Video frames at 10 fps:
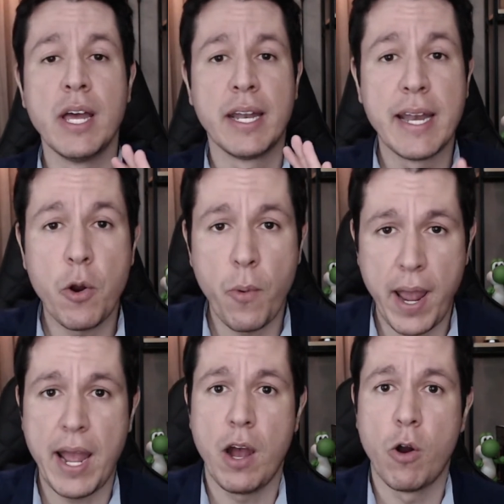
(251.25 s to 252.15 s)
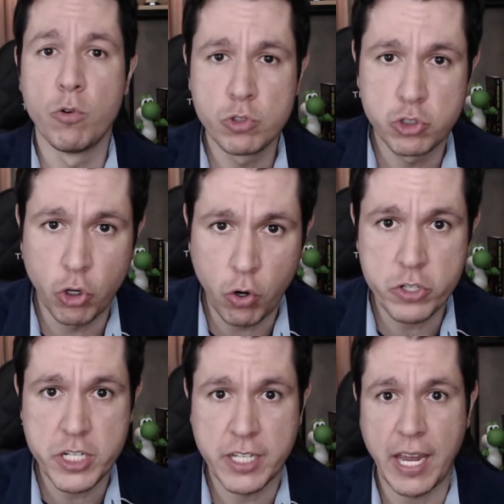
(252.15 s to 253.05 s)
não é um jogo
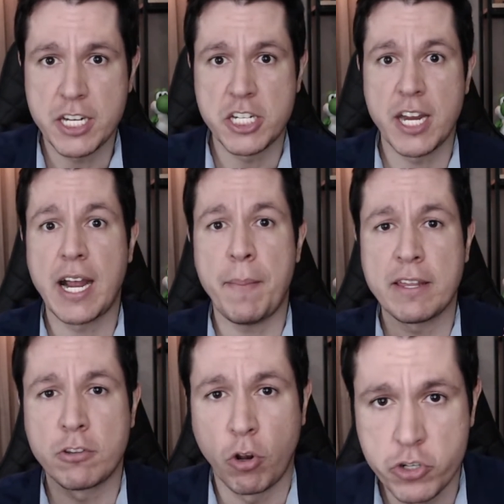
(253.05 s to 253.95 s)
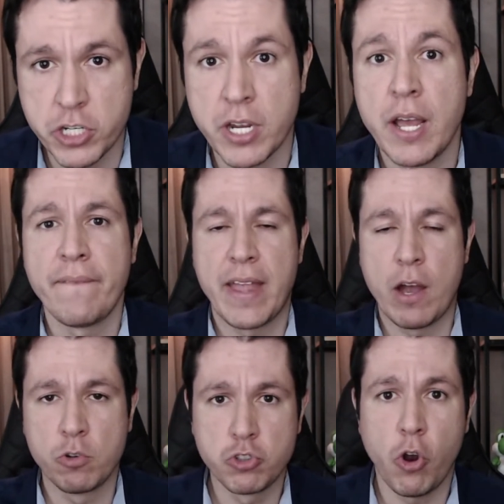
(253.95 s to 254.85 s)
de quem chega mais longe. É
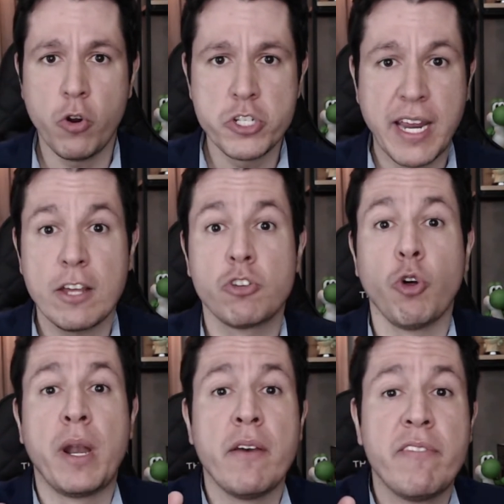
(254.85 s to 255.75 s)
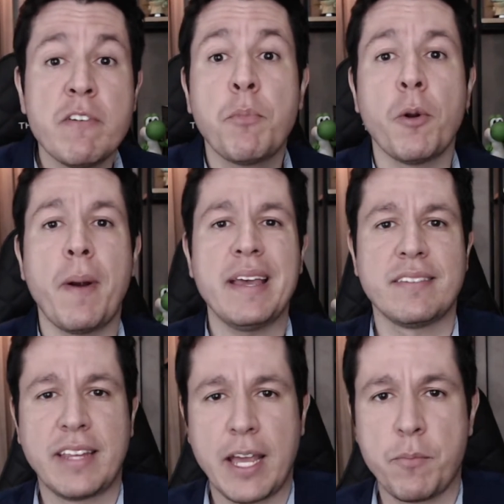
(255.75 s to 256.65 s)
um jogo de quem sobrevive por mais
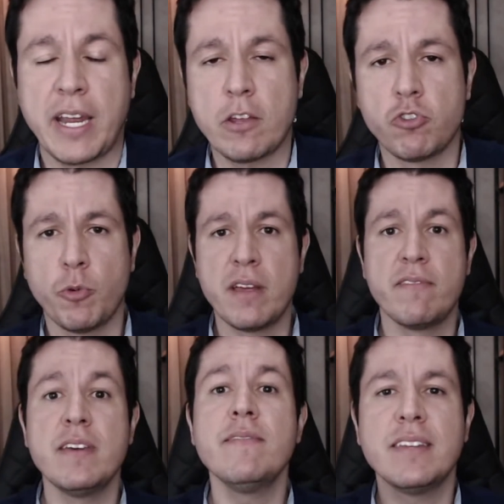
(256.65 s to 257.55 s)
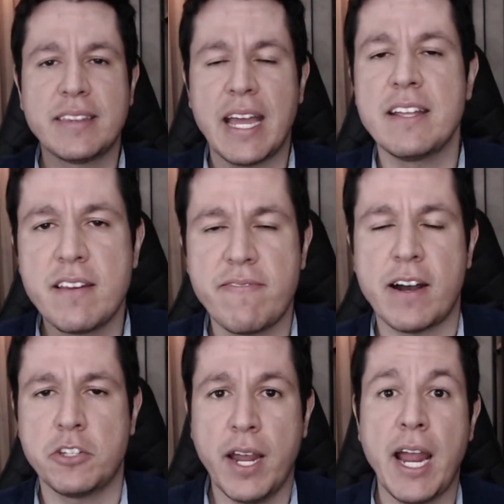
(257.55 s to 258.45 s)
tempo e quem sobrevive tende de
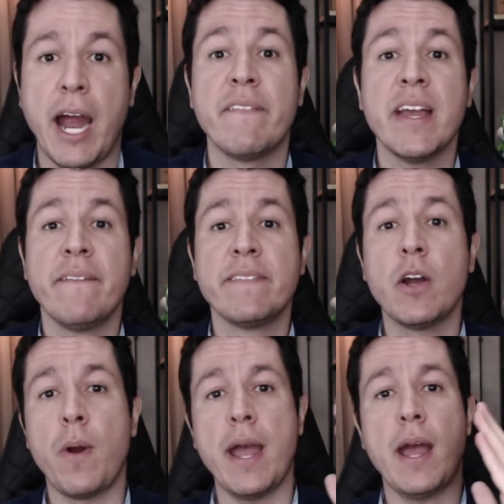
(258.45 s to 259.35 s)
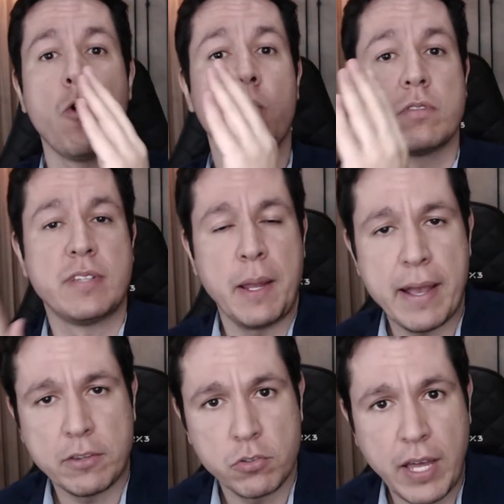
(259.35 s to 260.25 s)
fato a ganhar. Não é 100
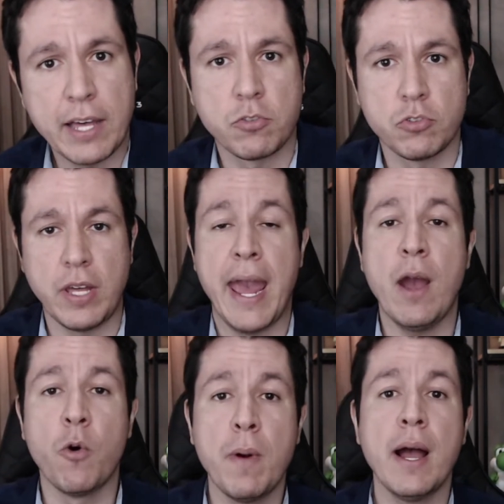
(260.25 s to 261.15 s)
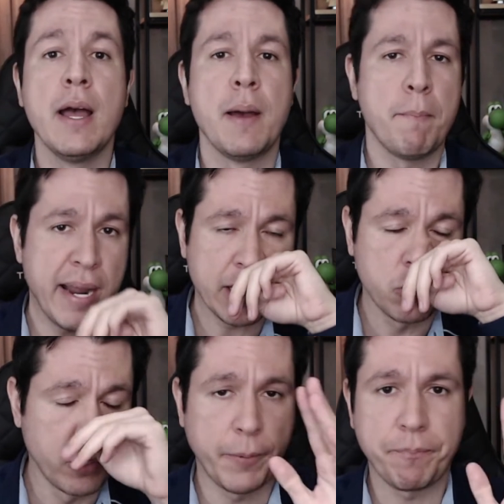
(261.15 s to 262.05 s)
metros rasos, é uma maratona.